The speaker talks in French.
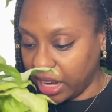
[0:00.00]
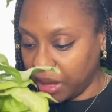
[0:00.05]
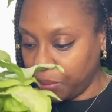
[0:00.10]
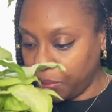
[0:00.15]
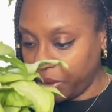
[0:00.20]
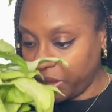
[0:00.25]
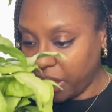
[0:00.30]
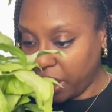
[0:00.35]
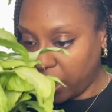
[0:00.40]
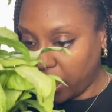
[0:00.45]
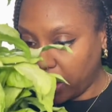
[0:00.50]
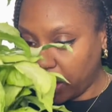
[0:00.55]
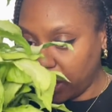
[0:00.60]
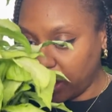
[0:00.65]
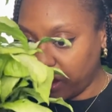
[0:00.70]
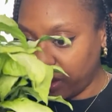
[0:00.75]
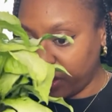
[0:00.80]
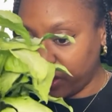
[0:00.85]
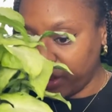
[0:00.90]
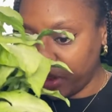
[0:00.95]
est bien,
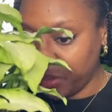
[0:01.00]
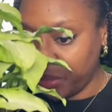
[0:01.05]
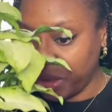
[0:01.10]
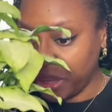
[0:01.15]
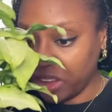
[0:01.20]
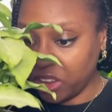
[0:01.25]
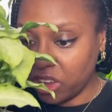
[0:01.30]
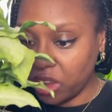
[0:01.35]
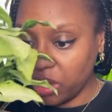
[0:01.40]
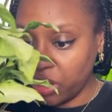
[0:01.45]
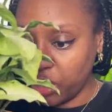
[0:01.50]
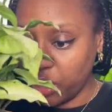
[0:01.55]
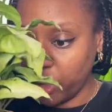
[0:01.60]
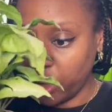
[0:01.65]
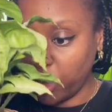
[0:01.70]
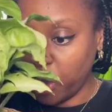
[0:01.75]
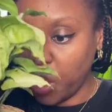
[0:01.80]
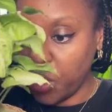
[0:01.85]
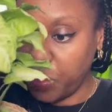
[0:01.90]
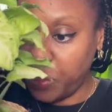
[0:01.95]
bien
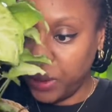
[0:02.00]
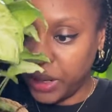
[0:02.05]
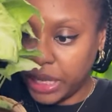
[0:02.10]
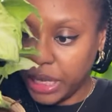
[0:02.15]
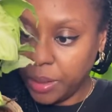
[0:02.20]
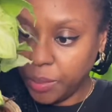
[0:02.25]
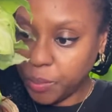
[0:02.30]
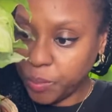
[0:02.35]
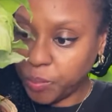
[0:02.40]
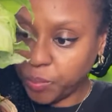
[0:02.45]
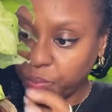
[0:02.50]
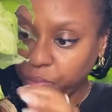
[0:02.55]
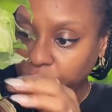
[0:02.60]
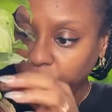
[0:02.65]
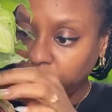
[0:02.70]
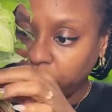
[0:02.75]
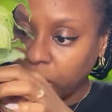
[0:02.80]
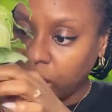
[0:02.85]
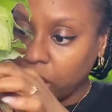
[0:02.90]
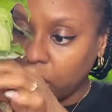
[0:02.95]
remplie.
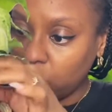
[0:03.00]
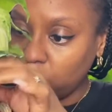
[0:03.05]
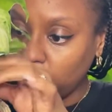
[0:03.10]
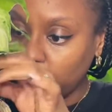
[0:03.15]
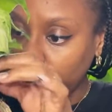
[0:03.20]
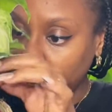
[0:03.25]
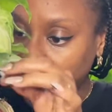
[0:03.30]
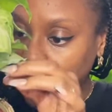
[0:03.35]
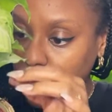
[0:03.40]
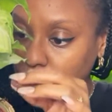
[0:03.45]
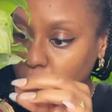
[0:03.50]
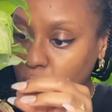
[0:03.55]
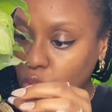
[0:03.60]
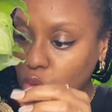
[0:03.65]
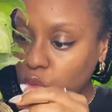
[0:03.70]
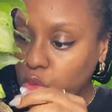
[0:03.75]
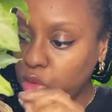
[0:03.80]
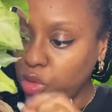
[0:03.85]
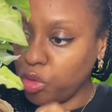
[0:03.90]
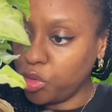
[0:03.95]
En tout cas, elle a
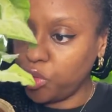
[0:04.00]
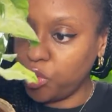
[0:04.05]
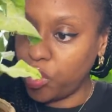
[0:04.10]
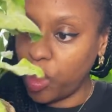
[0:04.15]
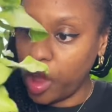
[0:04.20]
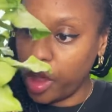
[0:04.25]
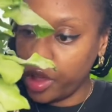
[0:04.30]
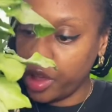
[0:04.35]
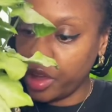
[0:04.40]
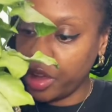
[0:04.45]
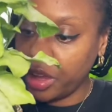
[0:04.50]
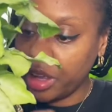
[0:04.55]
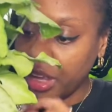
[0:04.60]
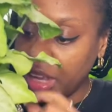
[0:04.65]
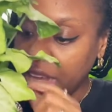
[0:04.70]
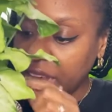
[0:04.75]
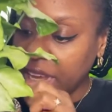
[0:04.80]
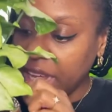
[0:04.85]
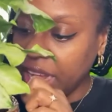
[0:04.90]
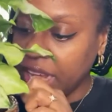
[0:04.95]
beaucoup de feuilles.
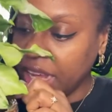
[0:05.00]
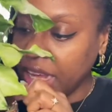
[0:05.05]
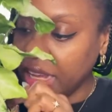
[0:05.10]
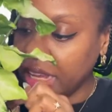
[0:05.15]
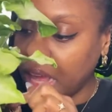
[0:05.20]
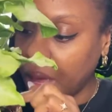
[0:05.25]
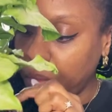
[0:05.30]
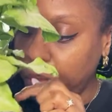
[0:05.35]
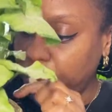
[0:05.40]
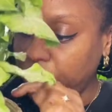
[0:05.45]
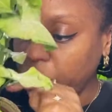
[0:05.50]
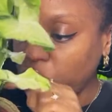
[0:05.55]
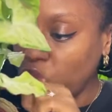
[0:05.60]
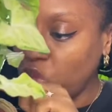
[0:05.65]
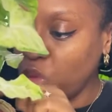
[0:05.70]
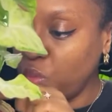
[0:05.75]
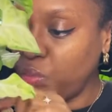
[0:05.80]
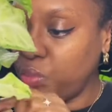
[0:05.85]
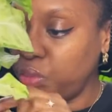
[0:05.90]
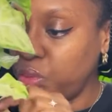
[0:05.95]
Et il y a plein
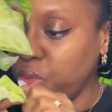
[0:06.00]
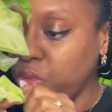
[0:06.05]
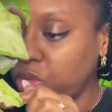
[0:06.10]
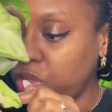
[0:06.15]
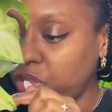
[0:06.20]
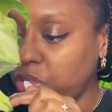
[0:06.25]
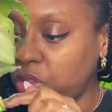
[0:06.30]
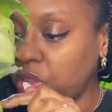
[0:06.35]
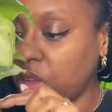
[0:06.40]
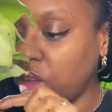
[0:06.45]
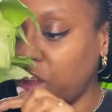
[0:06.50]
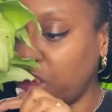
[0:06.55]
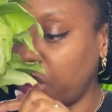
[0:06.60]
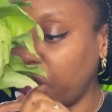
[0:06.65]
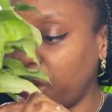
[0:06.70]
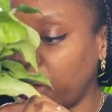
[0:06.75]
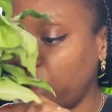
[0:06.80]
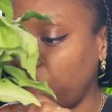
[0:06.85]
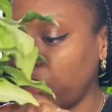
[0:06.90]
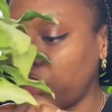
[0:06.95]
de pouces
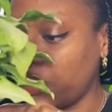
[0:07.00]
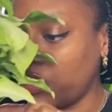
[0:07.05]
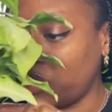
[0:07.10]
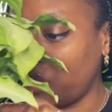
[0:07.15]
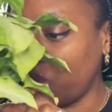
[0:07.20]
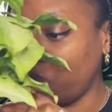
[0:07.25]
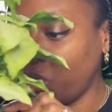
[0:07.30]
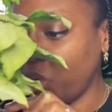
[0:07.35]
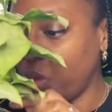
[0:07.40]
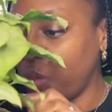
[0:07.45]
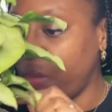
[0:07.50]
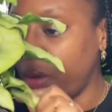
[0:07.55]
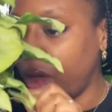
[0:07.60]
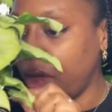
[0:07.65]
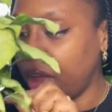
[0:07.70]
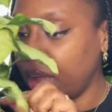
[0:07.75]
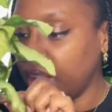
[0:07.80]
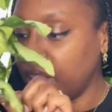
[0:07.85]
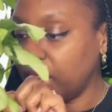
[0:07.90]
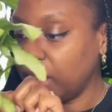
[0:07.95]
euh, sur le
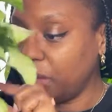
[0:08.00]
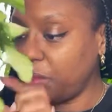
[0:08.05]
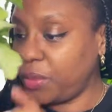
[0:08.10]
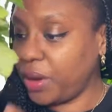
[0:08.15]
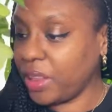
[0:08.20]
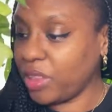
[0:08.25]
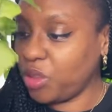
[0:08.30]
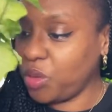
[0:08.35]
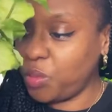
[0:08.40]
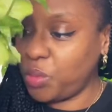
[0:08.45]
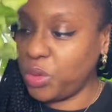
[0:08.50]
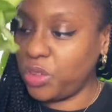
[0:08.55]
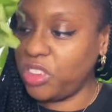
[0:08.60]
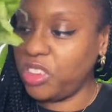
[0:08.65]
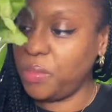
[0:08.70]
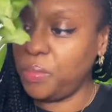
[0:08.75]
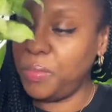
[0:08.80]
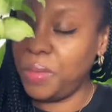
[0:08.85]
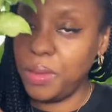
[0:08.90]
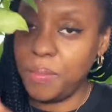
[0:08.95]
bas, plein de
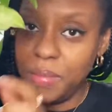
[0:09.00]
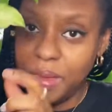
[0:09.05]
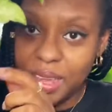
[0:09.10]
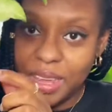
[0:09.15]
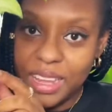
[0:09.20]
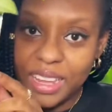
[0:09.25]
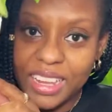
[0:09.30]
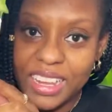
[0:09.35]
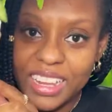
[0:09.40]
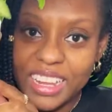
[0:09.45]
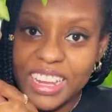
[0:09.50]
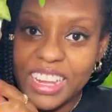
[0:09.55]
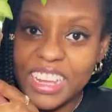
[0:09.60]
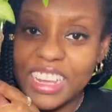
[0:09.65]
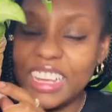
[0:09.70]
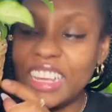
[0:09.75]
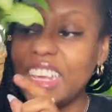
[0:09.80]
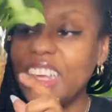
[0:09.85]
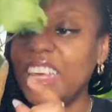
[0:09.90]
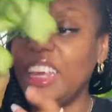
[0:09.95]
petits bébés
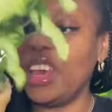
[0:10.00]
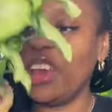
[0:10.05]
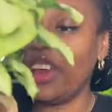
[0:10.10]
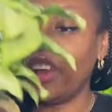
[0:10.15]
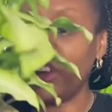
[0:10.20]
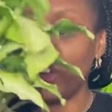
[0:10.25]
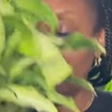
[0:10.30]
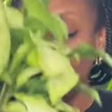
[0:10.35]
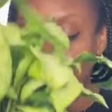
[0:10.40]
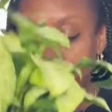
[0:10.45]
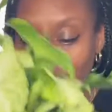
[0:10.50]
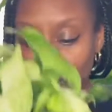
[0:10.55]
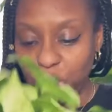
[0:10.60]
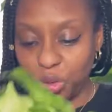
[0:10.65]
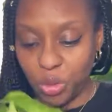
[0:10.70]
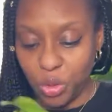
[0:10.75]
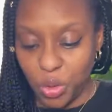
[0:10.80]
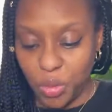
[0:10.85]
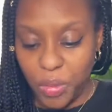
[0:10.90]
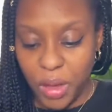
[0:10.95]
qui, euh, qui sont
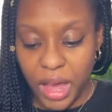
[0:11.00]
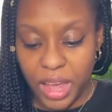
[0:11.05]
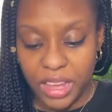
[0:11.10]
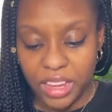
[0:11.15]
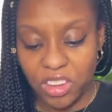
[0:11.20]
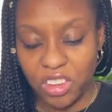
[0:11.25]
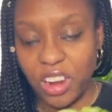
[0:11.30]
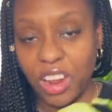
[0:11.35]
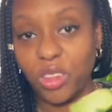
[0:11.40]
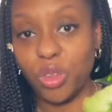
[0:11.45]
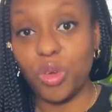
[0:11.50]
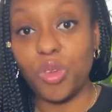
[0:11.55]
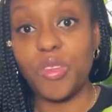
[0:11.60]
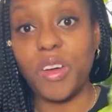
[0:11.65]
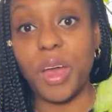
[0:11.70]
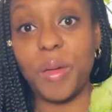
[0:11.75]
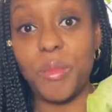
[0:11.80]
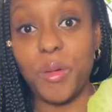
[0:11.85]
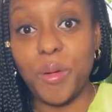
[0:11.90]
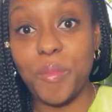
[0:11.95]
sur le bas. Et je la trouve
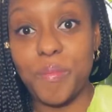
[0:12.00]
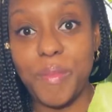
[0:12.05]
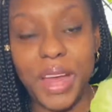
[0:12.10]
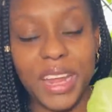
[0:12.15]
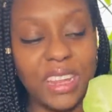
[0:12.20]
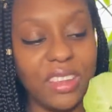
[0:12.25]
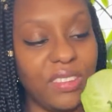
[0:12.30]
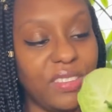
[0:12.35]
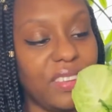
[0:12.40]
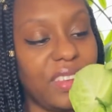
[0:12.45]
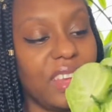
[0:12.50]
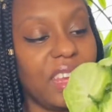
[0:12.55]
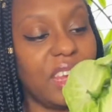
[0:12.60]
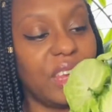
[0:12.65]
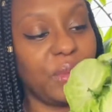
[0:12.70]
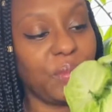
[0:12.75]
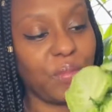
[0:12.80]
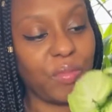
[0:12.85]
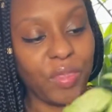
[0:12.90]
vraiment magnifique.